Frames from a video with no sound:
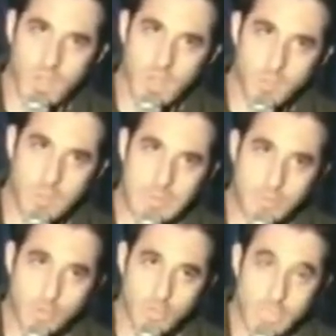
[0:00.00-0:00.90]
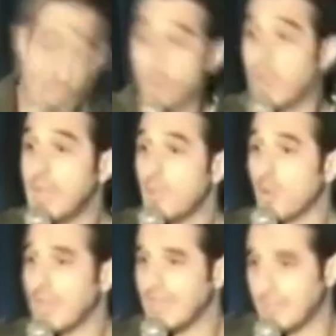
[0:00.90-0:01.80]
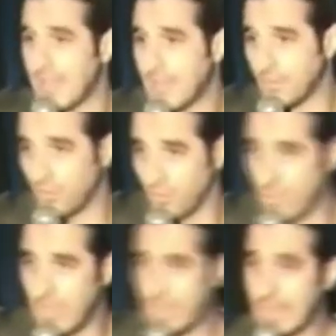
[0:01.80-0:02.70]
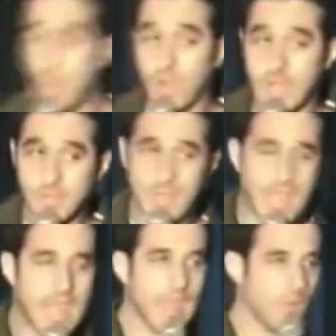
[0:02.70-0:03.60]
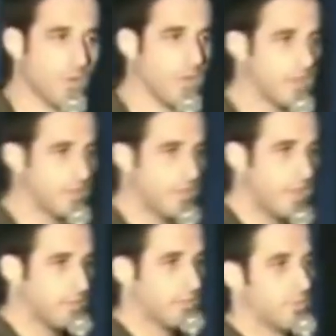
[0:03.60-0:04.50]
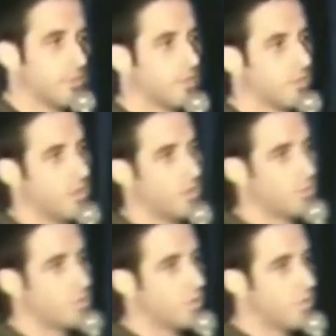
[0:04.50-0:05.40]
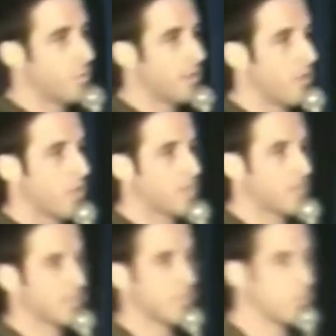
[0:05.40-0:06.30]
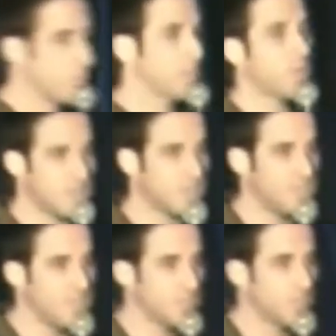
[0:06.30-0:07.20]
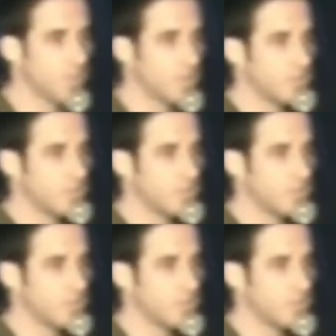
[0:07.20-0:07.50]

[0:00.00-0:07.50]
Não, o problema do Rio de Janeiro é o crime organizado. Né? E lá o crime é organizado. Tanto que outro dia eu fui para lá, o cara me assaltou, me deu um recibo.